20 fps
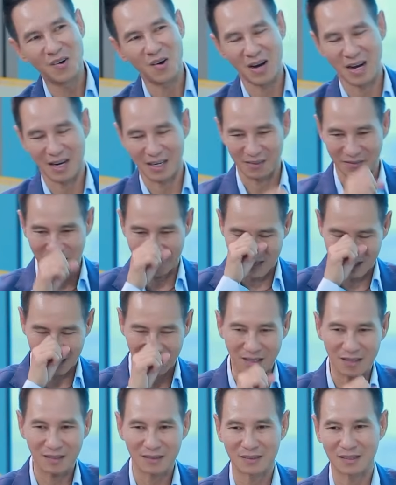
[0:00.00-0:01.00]
hoài và
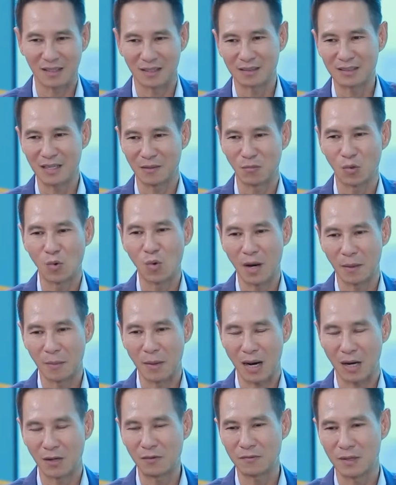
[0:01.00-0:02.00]
nó trở thành một hoài
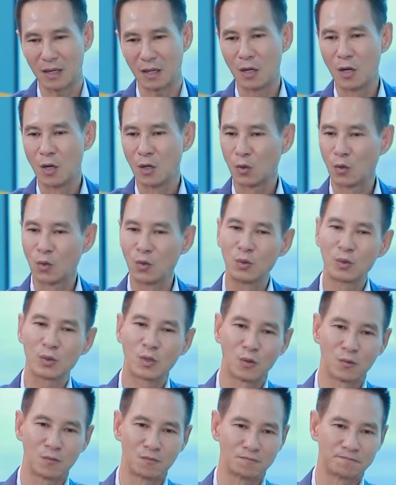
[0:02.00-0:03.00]
bão và cuối
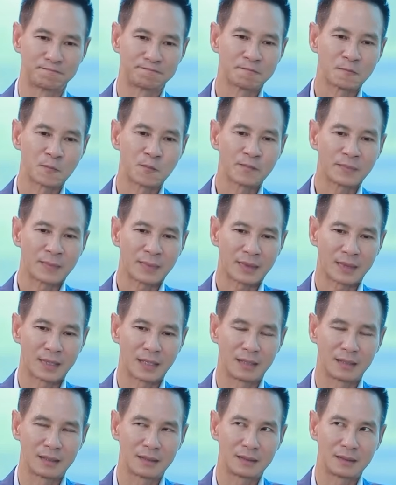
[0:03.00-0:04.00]
cùng
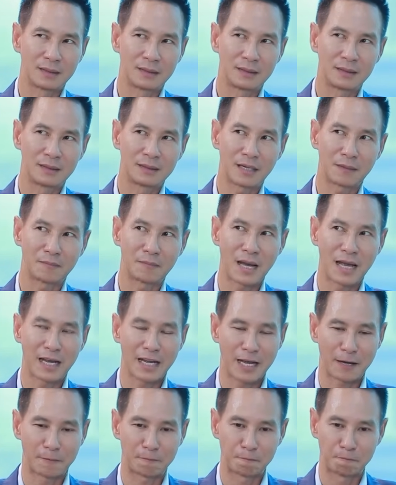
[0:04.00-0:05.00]
tới năm
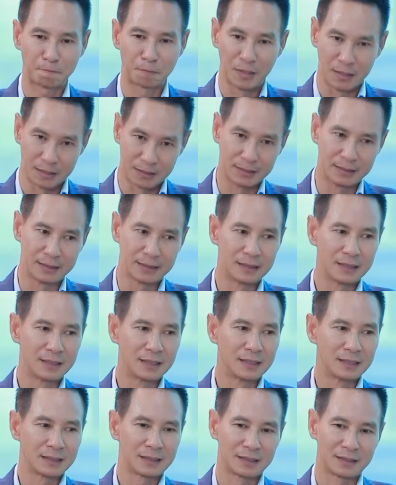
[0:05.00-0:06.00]
2010
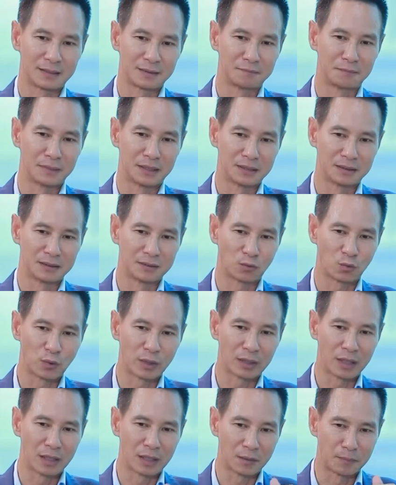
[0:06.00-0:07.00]
thì mình
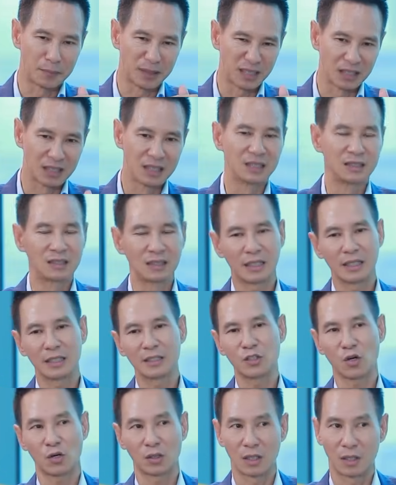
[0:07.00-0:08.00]
quyết định là mình ngưng
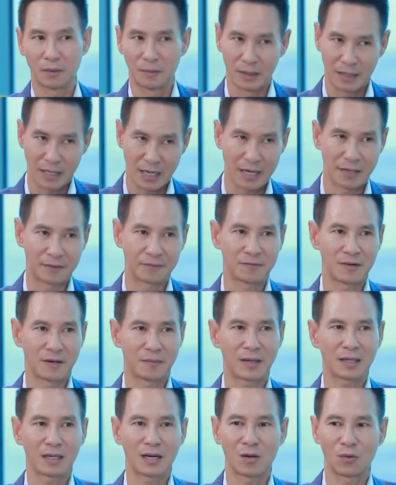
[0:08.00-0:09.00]
cái chọn đời bên em và
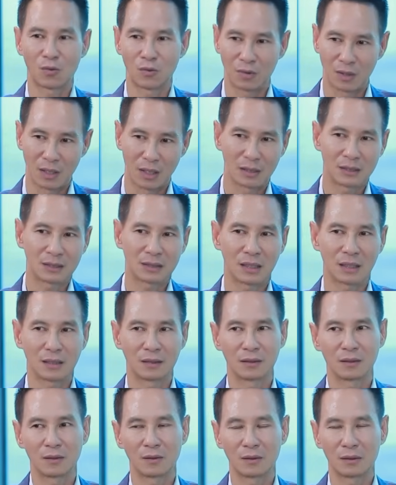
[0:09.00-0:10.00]
bắt đầu lấn
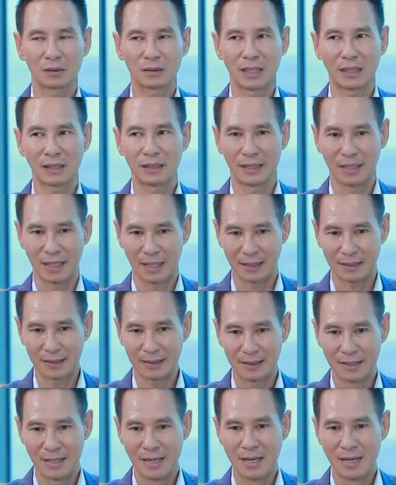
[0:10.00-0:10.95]
sân sang điện ảnh